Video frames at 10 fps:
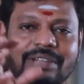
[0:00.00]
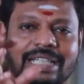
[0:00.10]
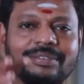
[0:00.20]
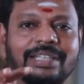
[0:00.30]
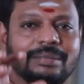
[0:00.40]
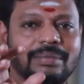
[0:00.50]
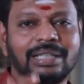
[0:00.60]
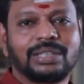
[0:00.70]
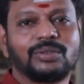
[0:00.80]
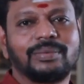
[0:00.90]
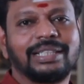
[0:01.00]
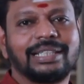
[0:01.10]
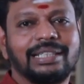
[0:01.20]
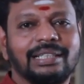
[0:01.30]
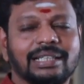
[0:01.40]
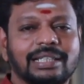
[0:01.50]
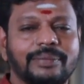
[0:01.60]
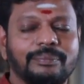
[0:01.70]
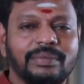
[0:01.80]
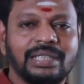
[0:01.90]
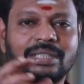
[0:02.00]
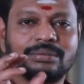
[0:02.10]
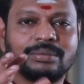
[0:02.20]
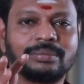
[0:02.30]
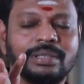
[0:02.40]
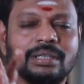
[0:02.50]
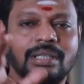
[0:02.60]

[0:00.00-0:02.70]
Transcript: வெட்டி வேரின் மகத்துவம் என்னென்னு கேட்டிங்கனாக்கா மிகவும்